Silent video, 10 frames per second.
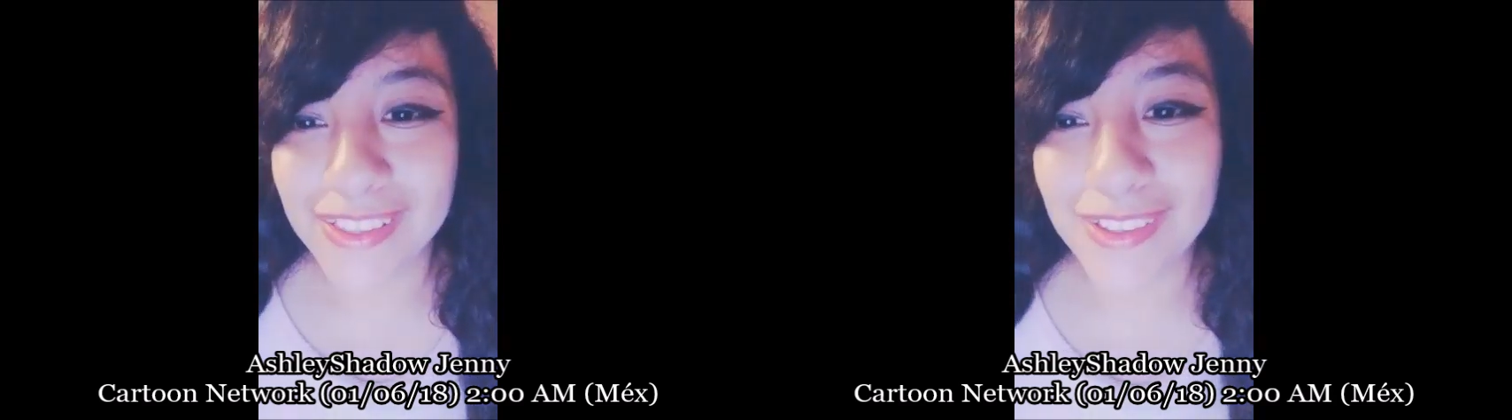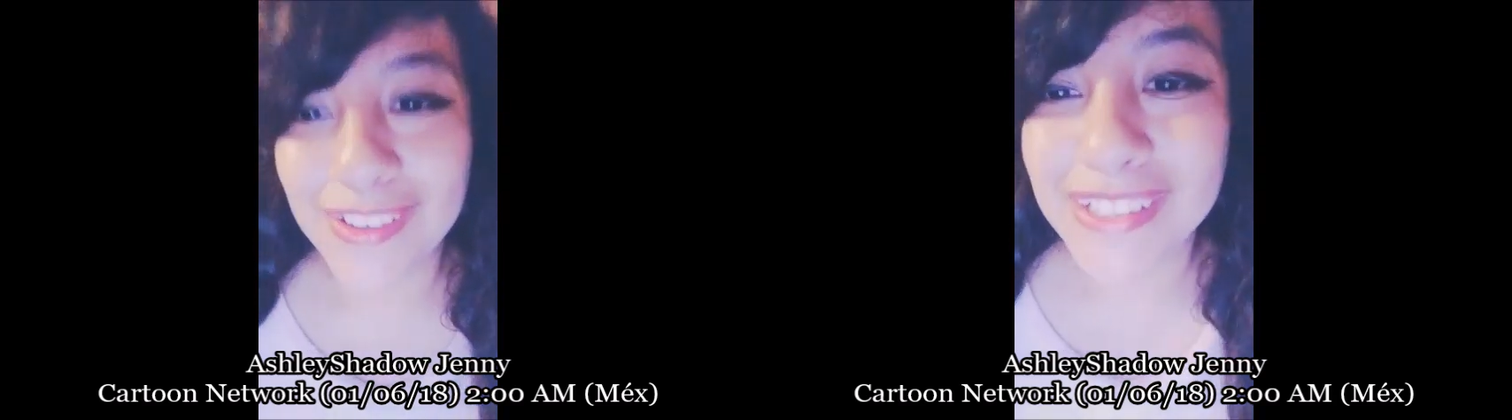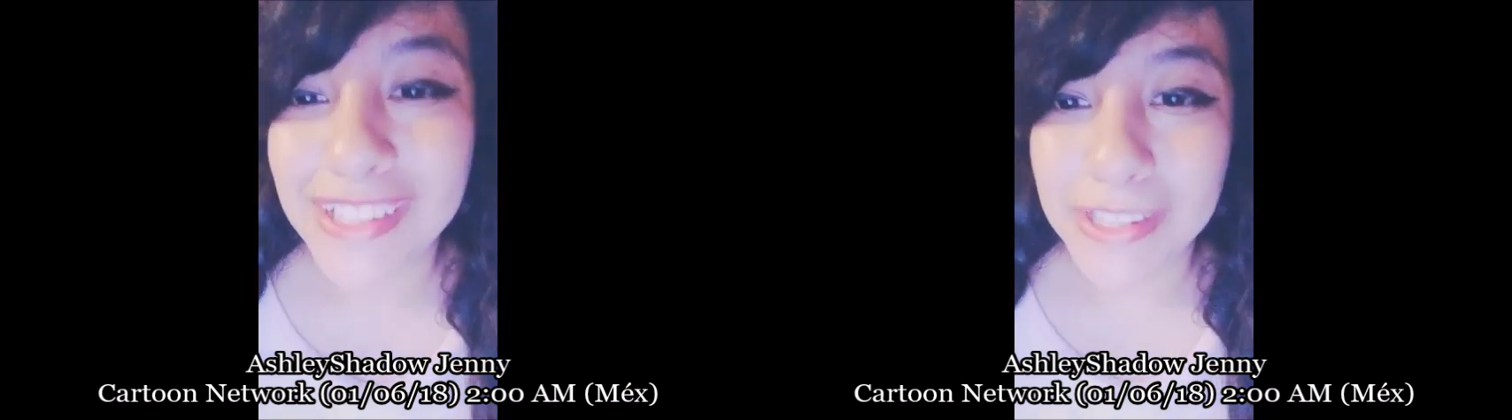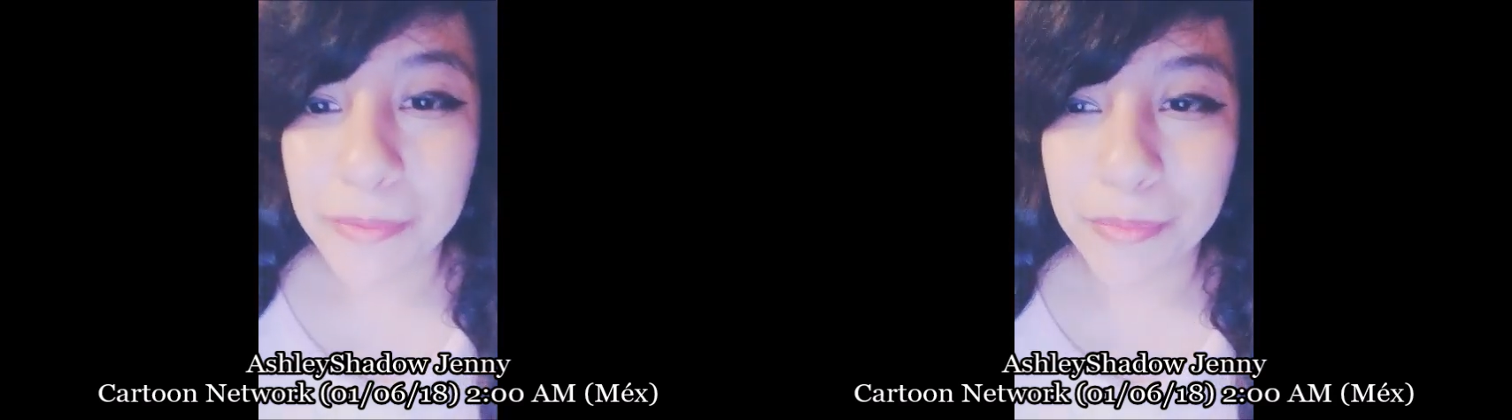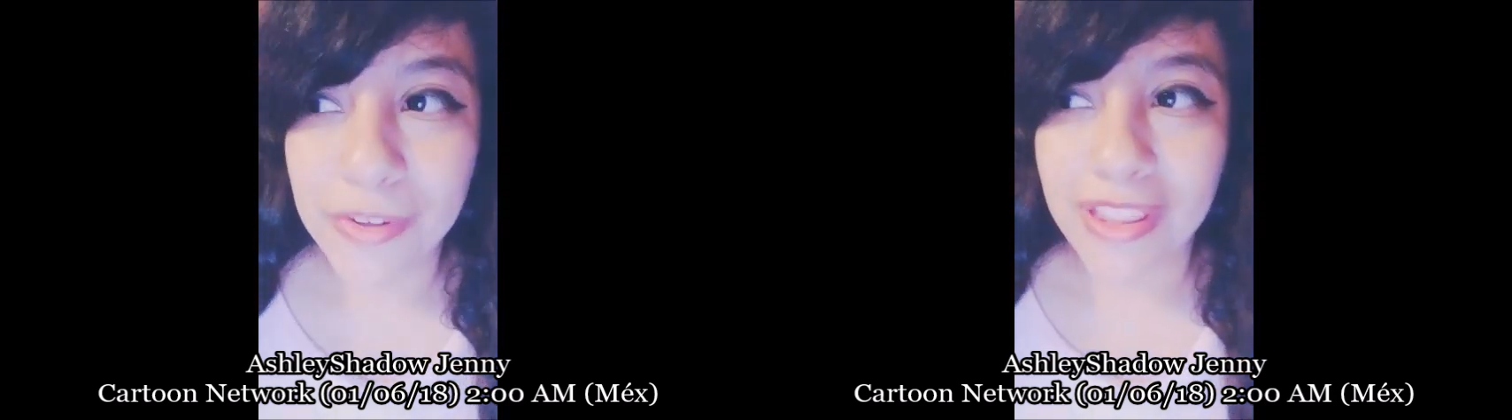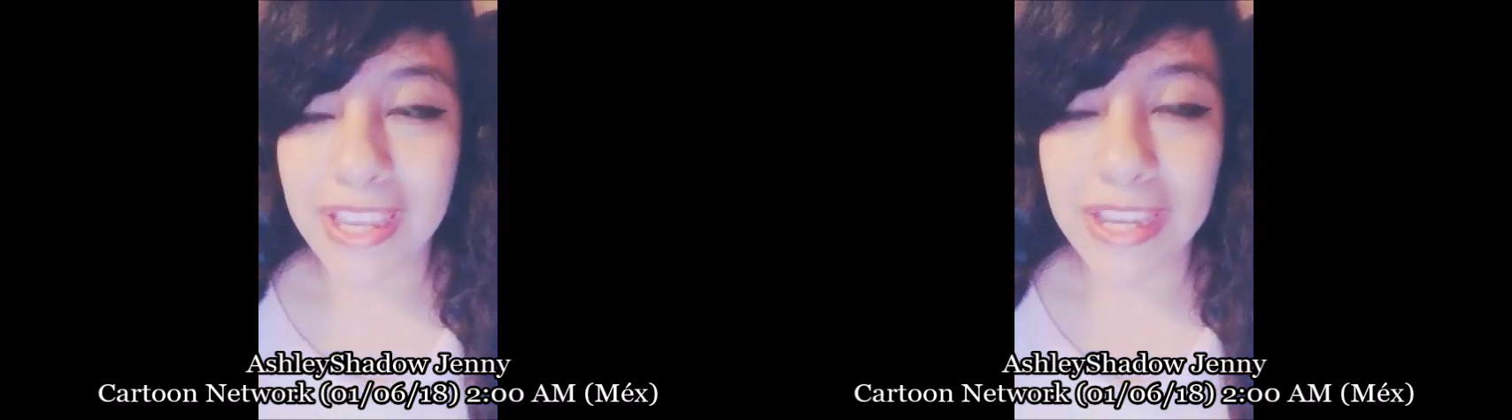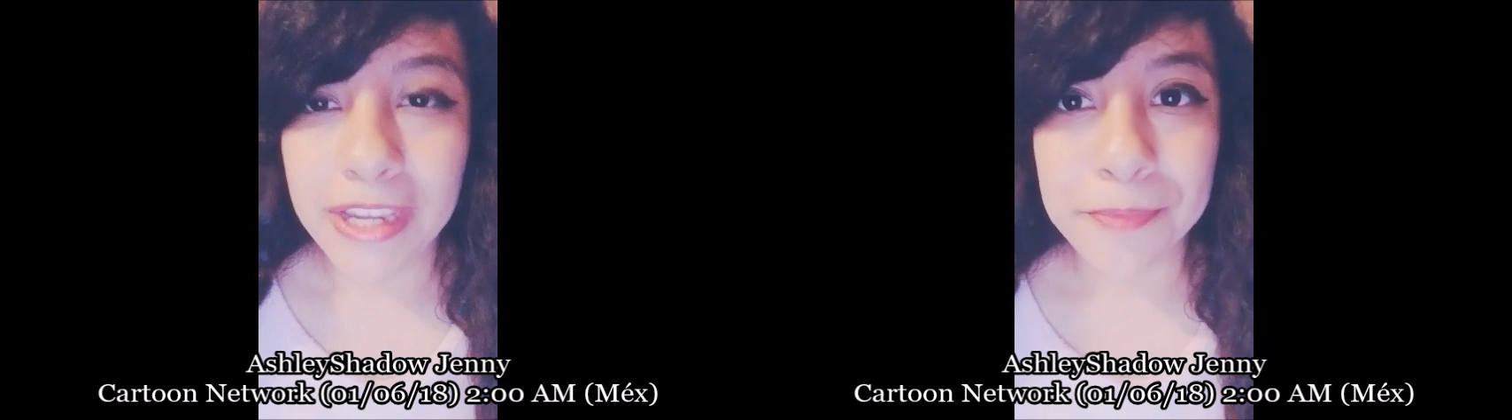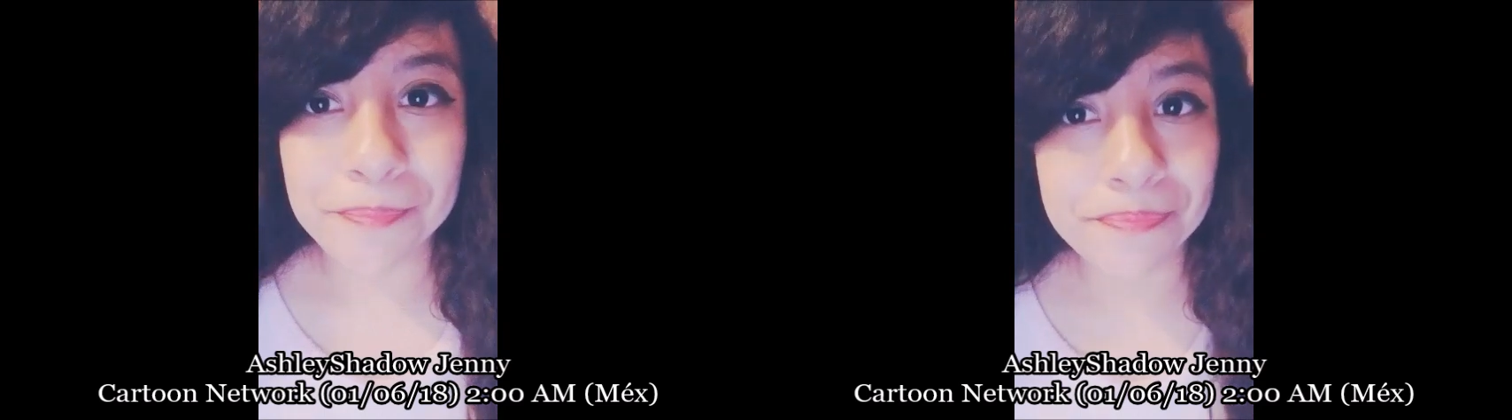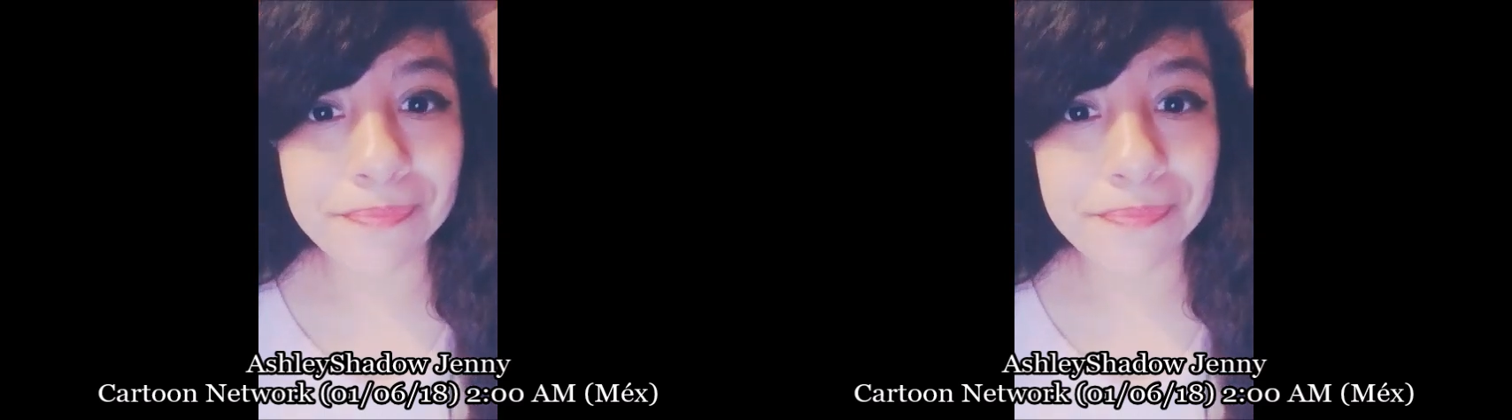todo este tipo de